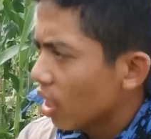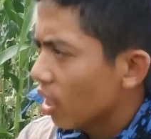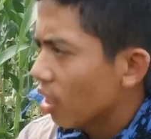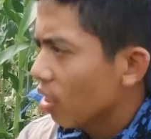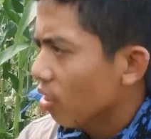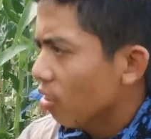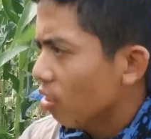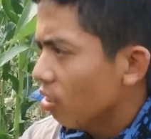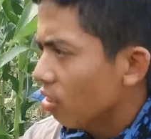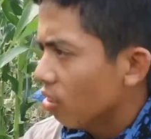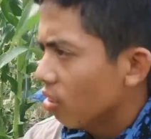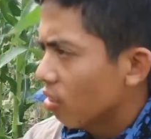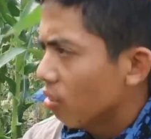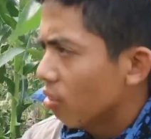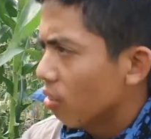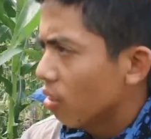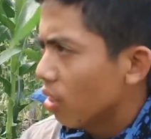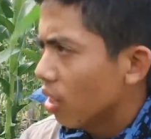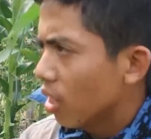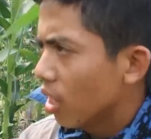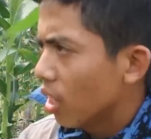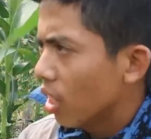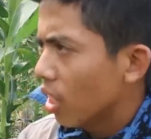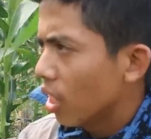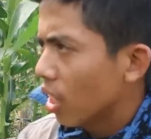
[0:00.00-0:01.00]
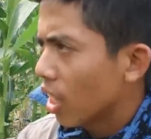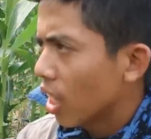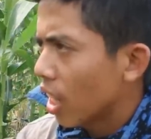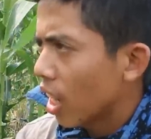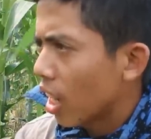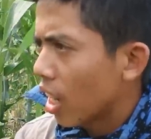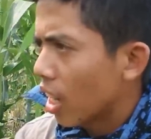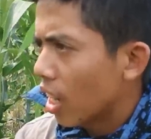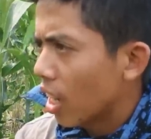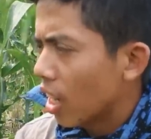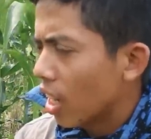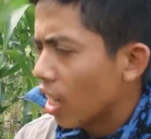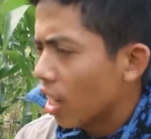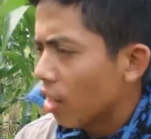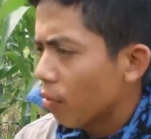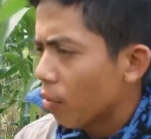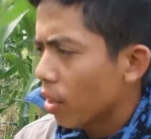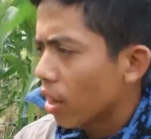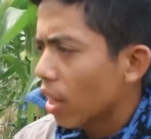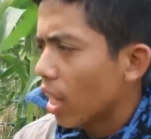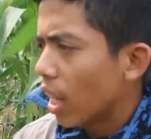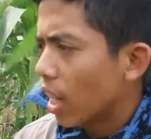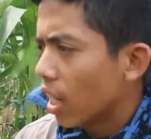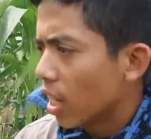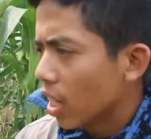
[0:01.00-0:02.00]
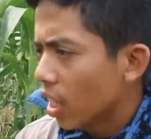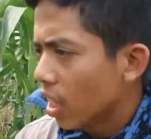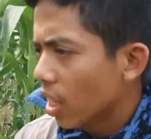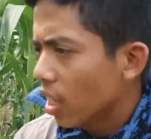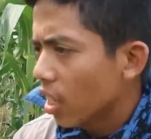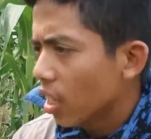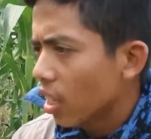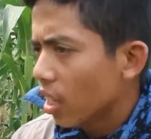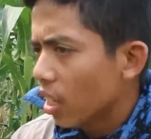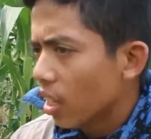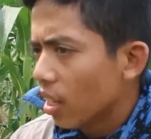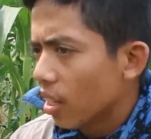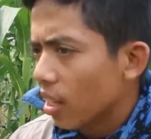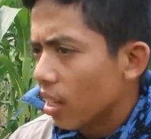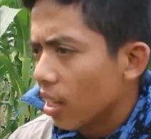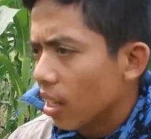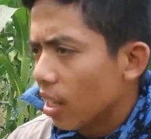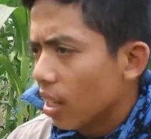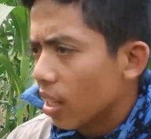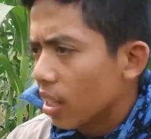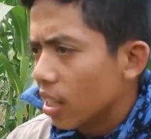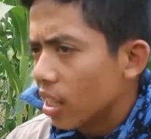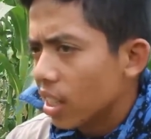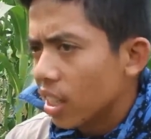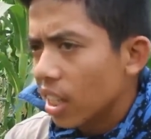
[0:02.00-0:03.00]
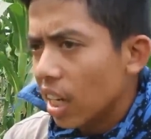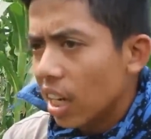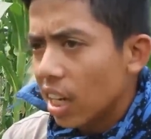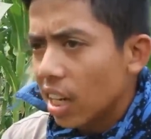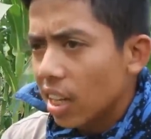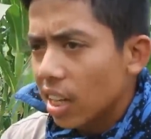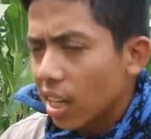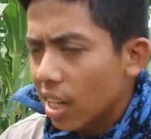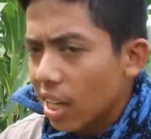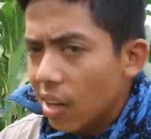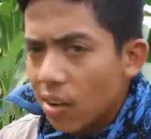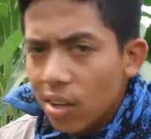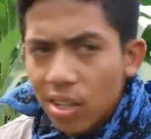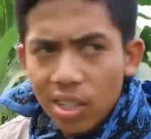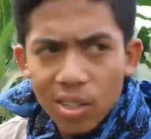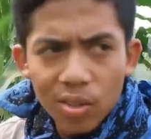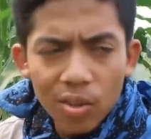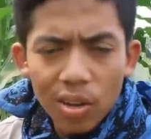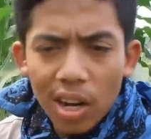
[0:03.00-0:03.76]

gitu ningal petani jika teh kawas